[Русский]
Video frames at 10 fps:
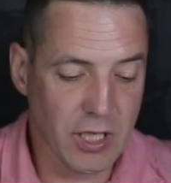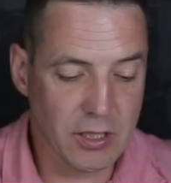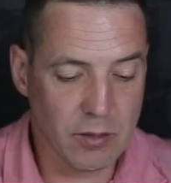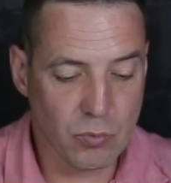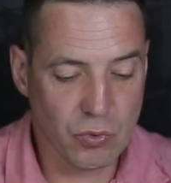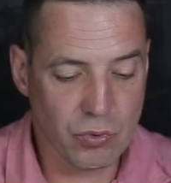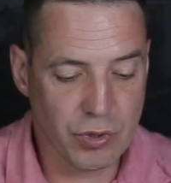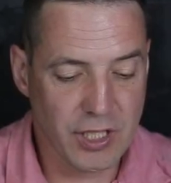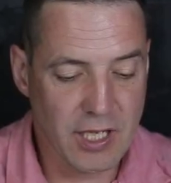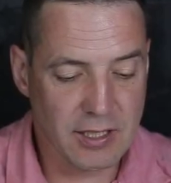
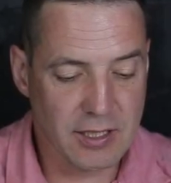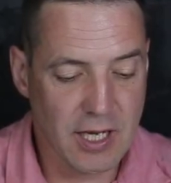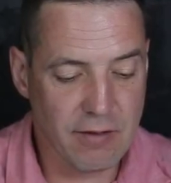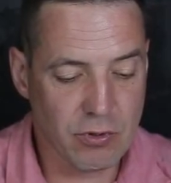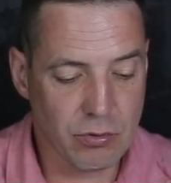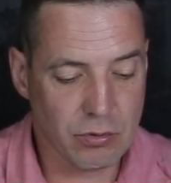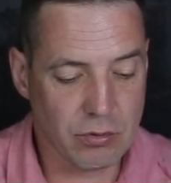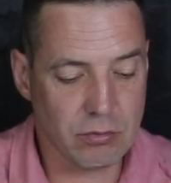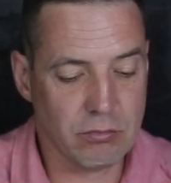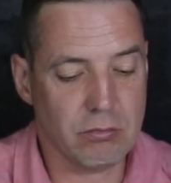поэтому я
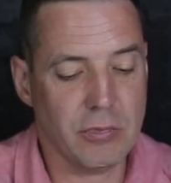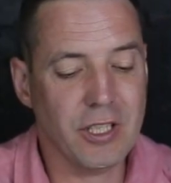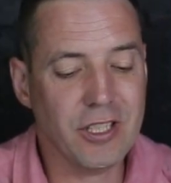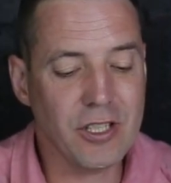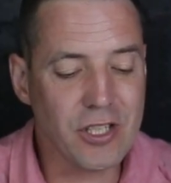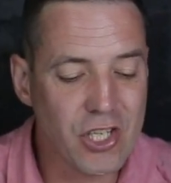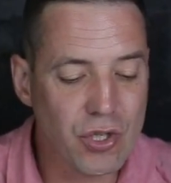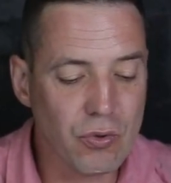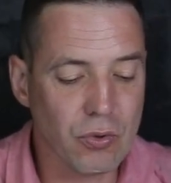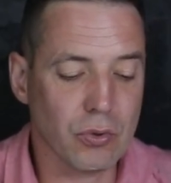ставлю
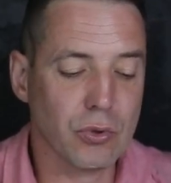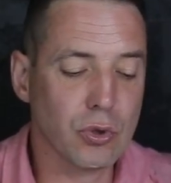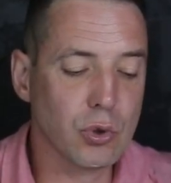единичку